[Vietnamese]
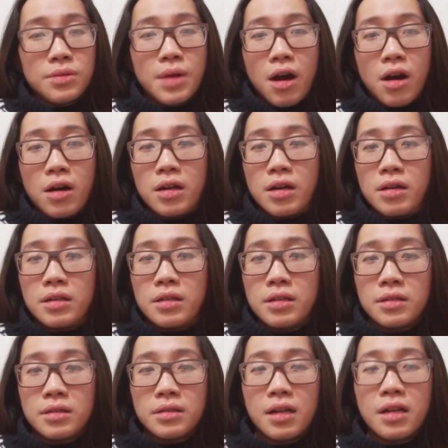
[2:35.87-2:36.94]
đó thôi
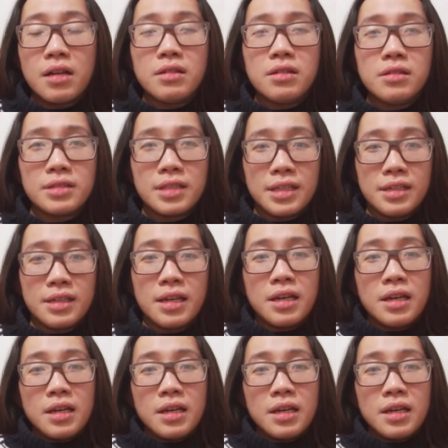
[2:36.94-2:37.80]
nó lên lương thì